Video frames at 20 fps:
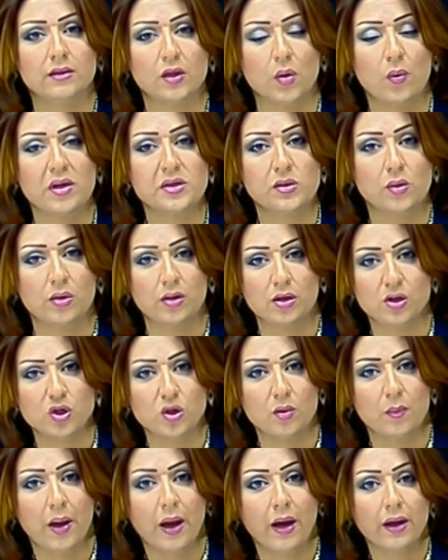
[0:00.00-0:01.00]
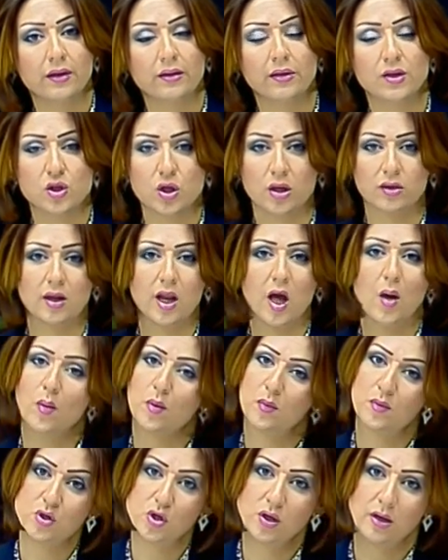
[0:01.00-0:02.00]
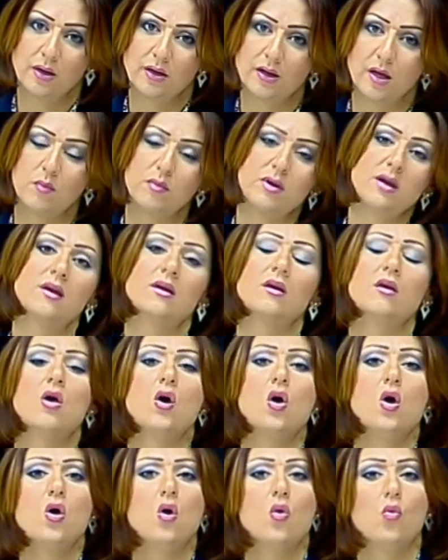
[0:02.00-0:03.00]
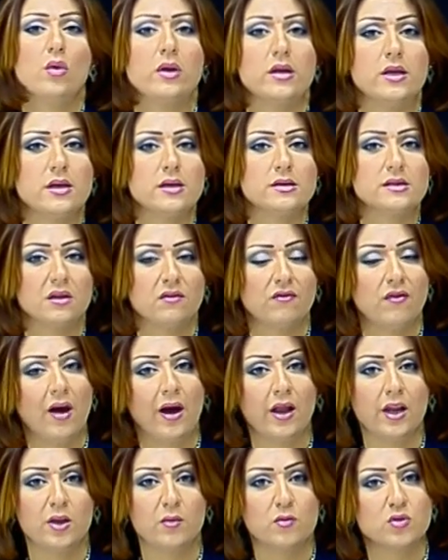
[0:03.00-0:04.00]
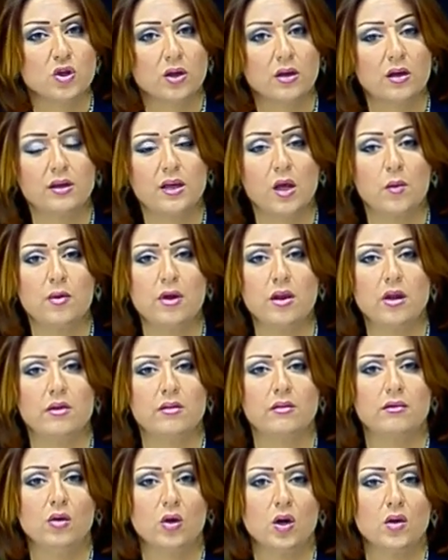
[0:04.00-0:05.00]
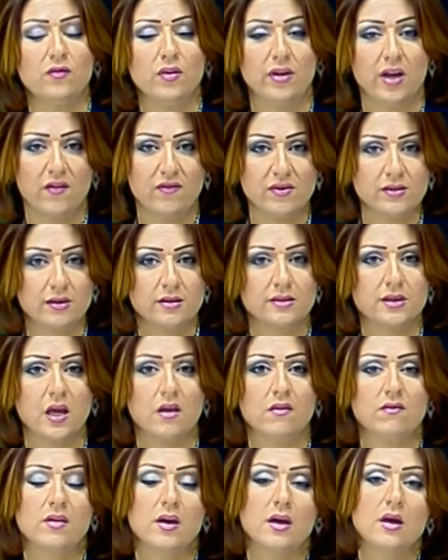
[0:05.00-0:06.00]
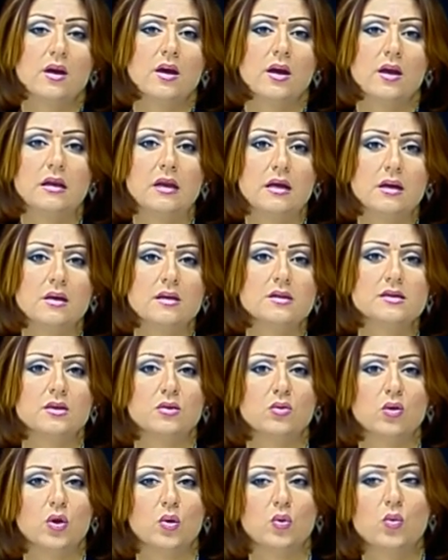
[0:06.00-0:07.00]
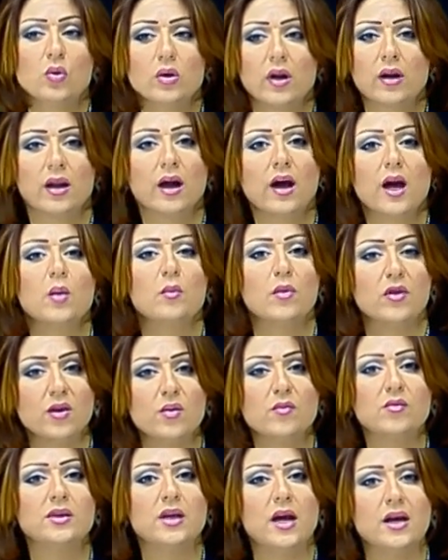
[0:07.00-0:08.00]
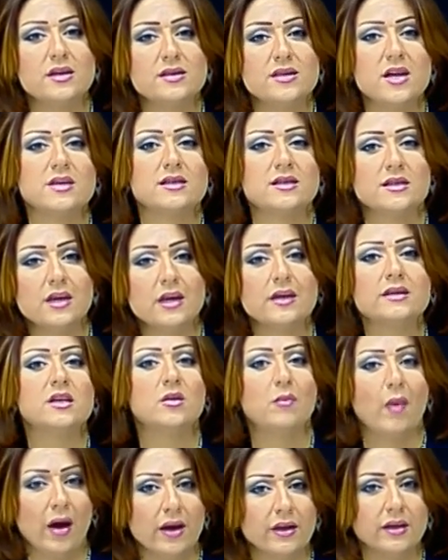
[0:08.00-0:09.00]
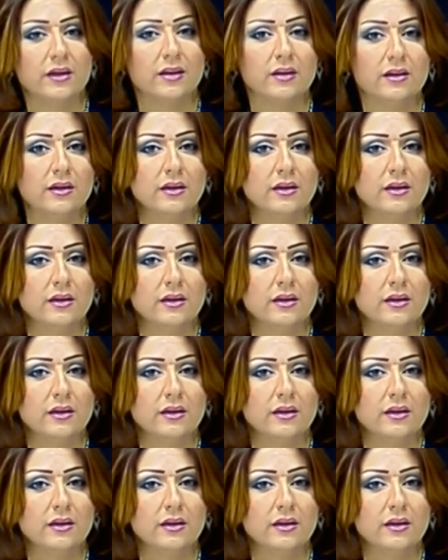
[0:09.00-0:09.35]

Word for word: التواصل الاجتماعي نشرت الخبر بشكل كبير والناس تفاعلت بشكل كبير لان نعرف احنا فصل الصيف الناس يكون الرقي من ضمن اساسيات المائده